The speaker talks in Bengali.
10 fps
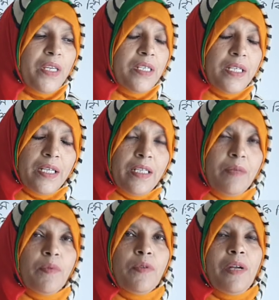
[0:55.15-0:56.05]
শিক্ষার্থী
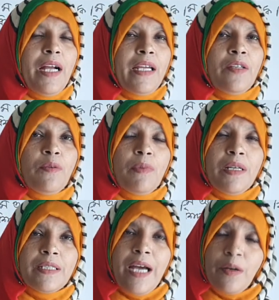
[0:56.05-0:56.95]
বন্ধুরা আগেই তোমরা
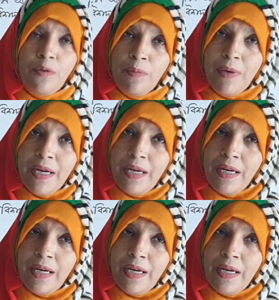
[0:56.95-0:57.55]
জানো বা